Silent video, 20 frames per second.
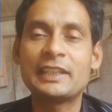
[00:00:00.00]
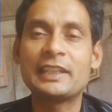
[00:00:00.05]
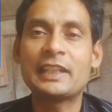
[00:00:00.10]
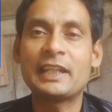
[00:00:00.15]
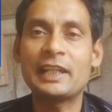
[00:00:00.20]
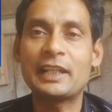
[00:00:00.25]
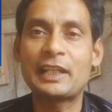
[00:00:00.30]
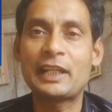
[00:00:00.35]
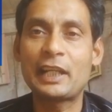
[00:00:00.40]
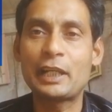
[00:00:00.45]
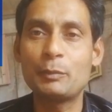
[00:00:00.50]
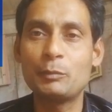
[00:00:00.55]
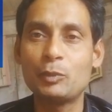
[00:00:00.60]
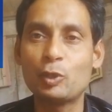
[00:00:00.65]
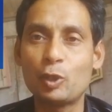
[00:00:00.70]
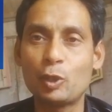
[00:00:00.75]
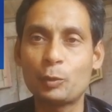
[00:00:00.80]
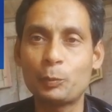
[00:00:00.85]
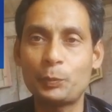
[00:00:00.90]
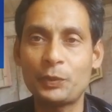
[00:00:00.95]
या ड्रीम
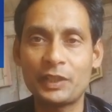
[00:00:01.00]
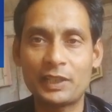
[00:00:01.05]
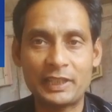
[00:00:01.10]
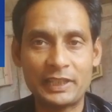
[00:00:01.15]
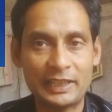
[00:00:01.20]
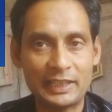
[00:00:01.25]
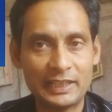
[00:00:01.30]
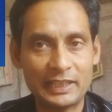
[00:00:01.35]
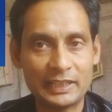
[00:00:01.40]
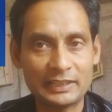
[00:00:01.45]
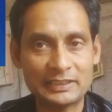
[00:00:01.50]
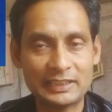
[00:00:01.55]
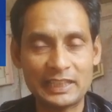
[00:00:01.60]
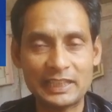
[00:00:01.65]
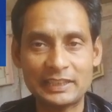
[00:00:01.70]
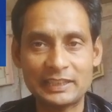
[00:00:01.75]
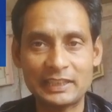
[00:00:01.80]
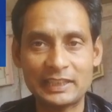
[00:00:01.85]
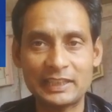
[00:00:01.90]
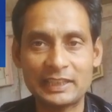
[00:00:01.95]
इलेवन पे खेलना
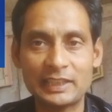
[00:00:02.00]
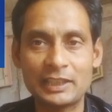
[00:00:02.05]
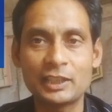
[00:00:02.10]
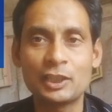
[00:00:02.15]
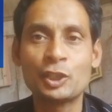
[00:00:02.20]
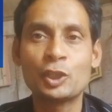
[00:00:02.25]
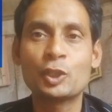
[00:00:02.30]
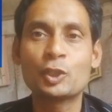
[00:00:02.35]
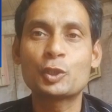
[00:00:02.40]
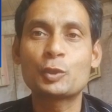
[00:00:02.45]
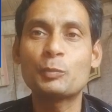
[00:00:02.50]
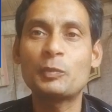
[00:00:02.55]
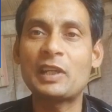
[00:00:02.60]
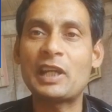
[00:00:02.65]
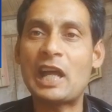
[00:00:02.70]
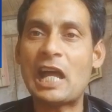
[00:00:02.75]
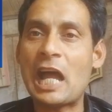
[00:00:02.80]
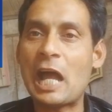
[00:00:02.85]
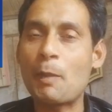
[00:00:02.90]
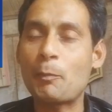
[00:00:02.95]
चाहते हैं मैं
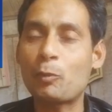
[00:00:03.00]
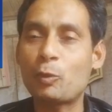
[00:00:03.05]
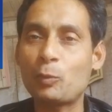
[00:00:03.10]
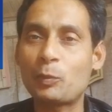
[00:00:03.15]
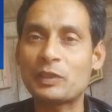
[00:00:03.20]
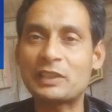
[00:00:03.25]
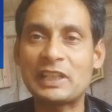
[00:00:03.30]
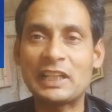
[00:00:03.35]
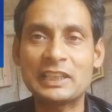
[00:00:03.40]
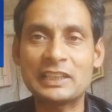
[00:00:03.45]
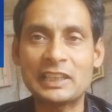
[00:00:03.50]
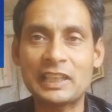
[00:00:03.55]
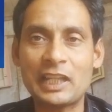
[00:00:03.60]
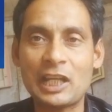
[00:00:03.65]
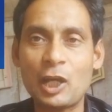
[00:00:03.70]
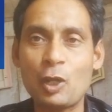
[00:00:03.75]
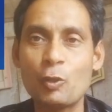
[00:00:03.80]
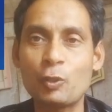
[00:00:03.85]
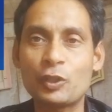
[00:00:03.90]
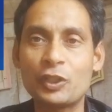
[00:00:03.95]
आपको बता दे
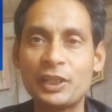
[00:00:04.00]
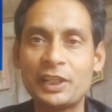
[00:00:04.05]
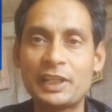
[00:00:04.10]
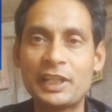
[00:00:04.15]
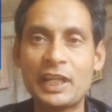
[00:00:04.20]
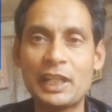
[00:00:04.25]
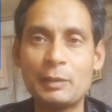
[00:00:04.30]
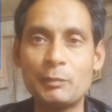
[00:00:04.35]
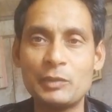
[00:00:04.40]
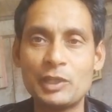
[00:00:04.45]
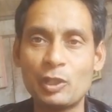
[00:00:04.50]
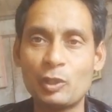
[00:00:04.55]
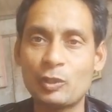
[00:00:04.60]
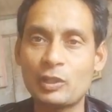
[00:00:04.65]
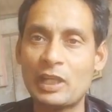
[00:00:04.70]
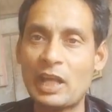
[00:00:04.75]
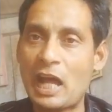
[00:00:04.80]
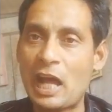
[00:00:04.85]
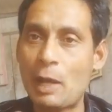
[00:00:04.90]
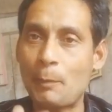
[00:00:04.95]
रहा हूँ कि ड्रीम
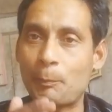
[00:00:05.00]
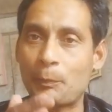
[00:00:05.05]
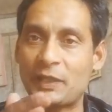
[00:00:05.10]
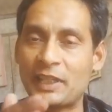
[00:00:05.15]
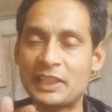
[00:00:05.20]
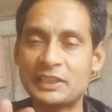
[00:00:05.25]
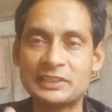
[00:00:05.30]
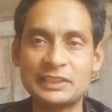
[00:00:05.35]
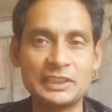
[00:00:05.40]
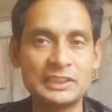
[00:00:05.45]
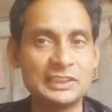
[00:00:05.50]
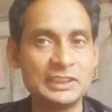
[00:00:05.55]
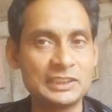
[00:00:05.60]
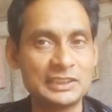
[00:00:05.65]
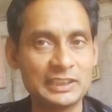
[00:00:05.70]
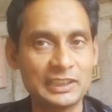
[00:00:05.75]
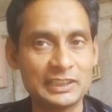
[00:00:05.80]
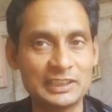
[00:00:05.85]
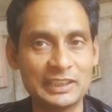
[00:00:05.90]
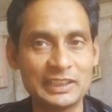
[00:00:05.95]
इलेवन आप कैसे जीत
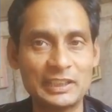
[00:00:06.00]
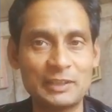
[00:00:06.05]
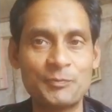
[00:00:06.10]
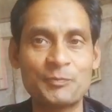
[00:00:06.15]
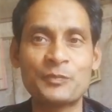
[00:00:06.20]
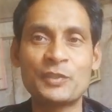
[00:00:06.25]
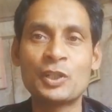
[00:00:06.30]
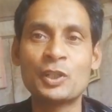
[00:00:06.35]
सकते हैं